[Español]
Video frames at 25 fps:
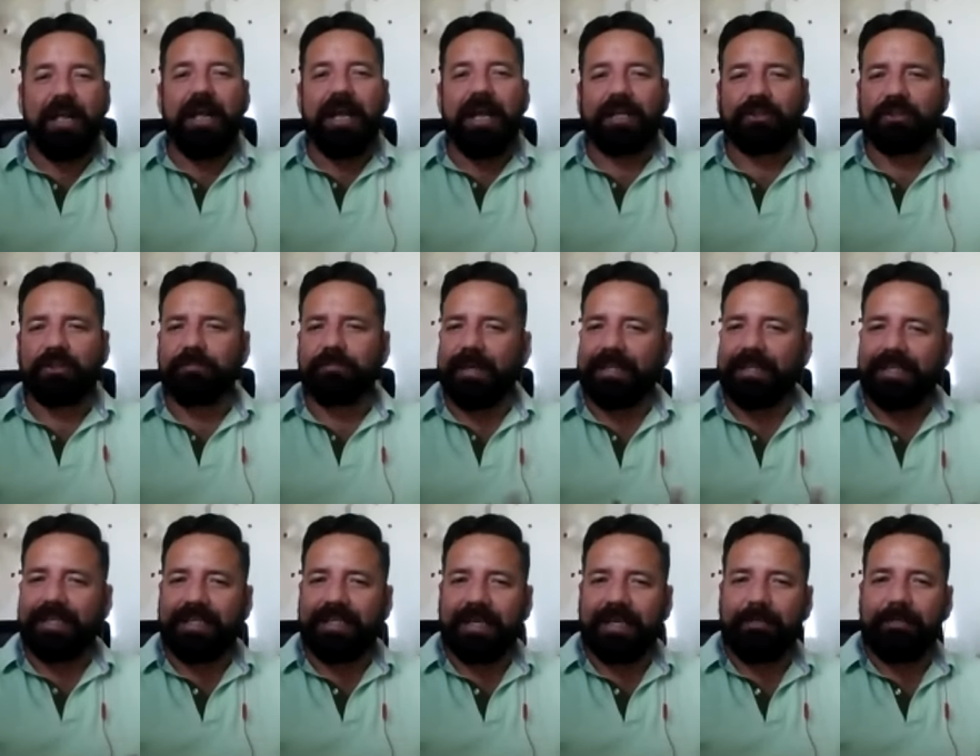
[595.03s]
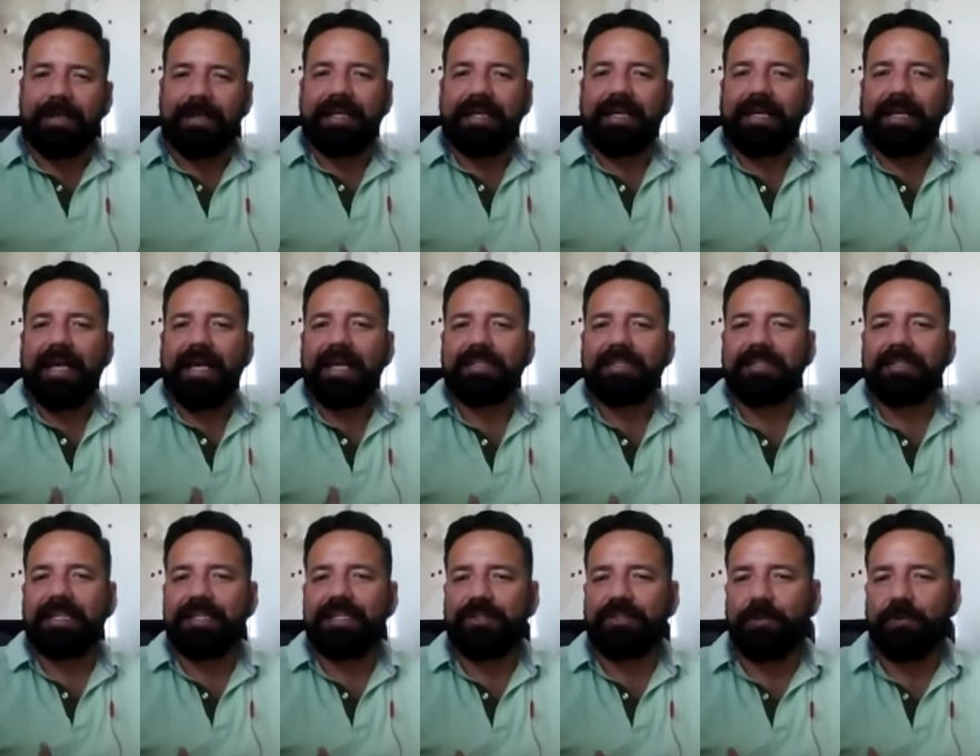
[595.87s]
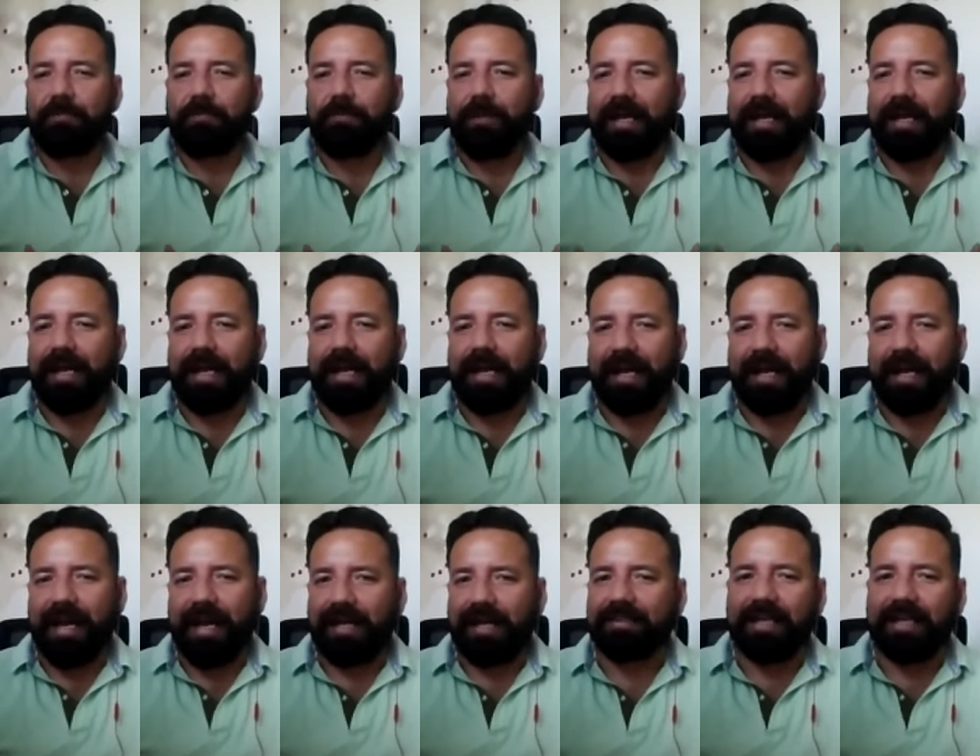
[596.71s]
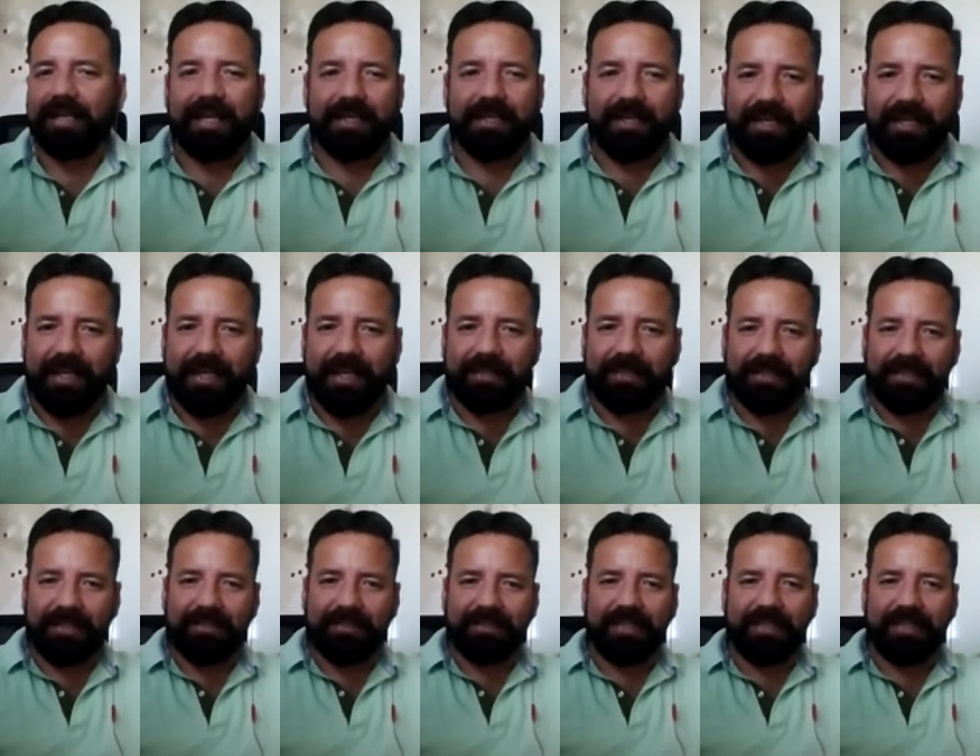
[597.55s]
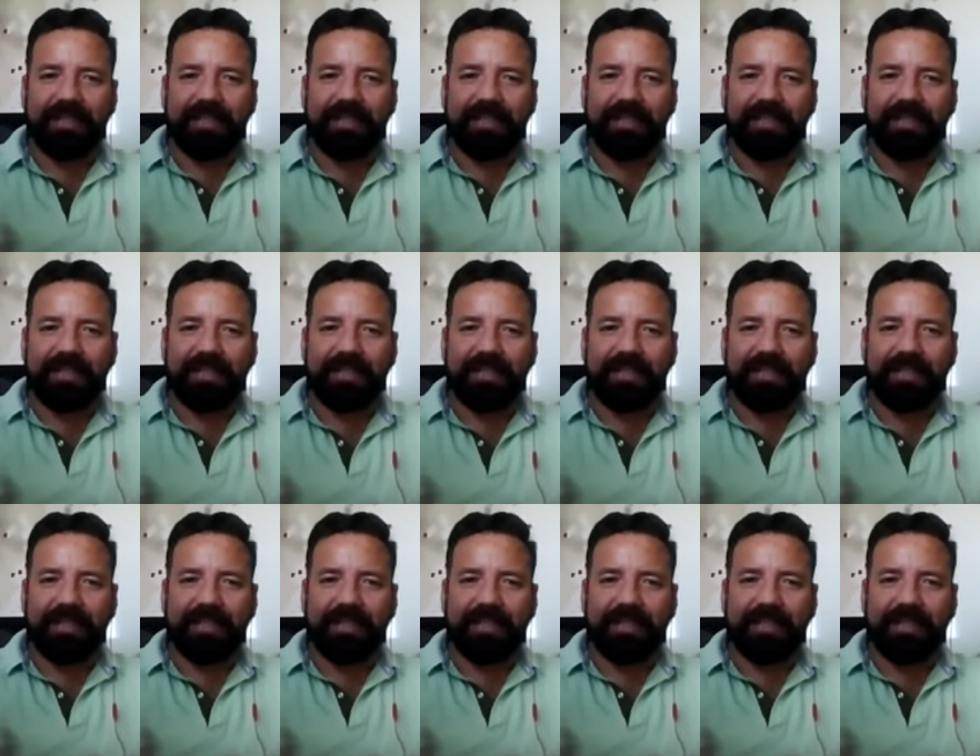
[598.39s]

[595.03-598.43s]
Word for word: Entonces, platícame, ¿qué has hecho para atraer clientes?